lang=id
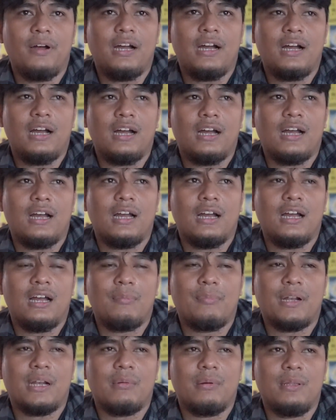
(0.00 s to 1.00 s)

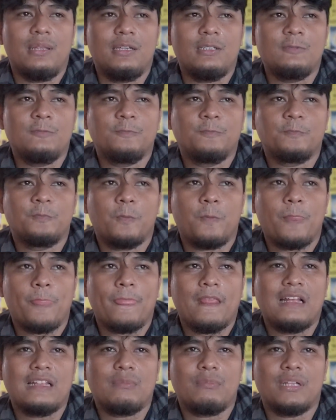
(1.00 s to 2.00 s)
uh, apa namanya
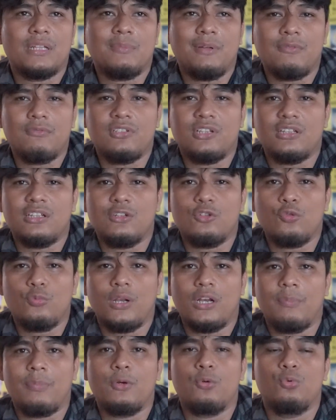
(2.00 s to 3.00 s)
tempat-tempat wisata itu
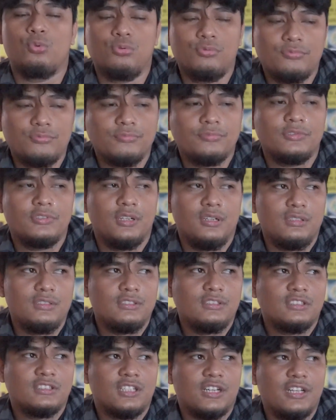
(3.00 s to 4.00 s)
pada penuh
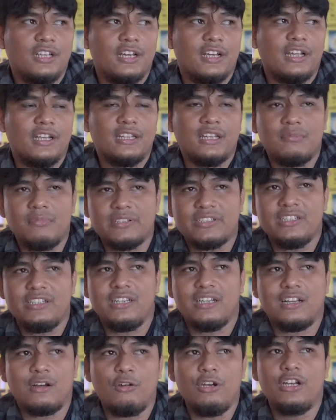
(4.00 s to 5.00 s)
jadi ya kita
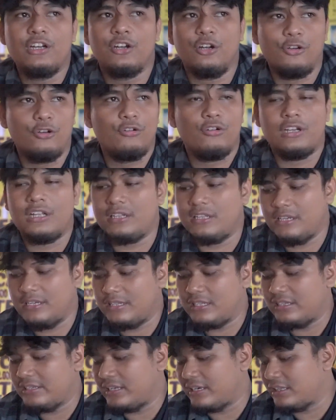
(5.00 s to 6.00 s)
masih calling down dulu nanti
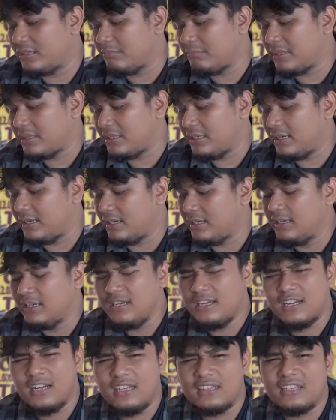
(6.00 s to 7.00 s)
kita nyari tempat yang
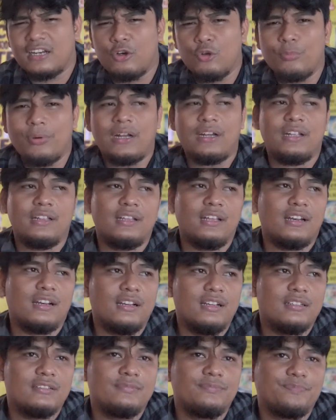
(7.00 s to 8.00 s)
nggak terlalu padat
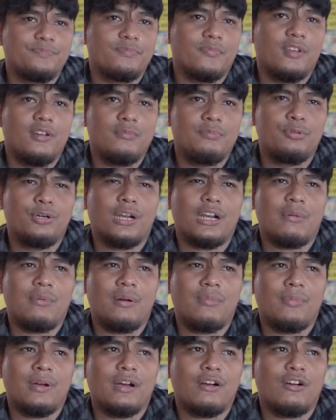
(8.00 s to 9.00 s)
karena bukan
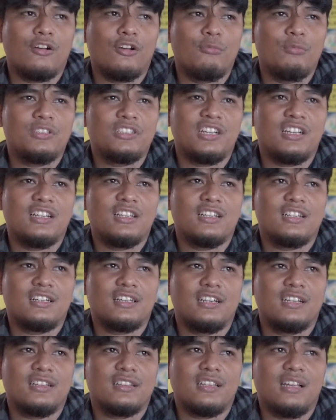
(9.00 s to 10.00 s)
apa-apa kalau
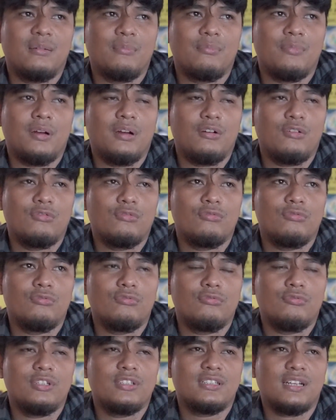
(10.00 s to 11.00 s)
misalnya kita mau
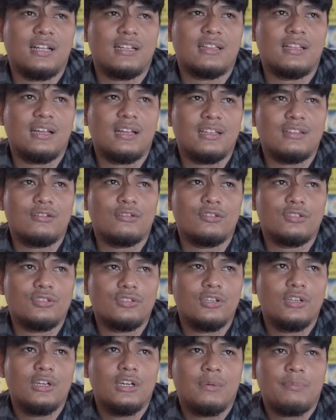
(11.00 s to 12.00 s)
wisata
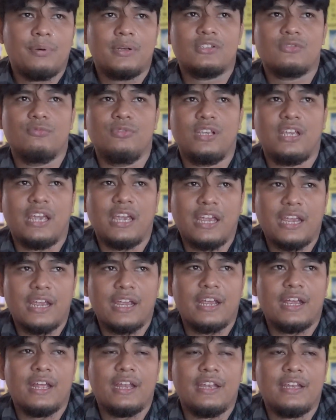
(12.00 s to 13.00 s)
terus pas
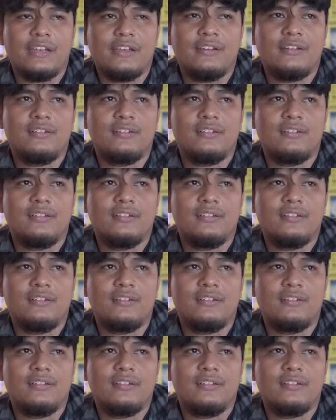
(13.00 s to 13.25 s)
weekend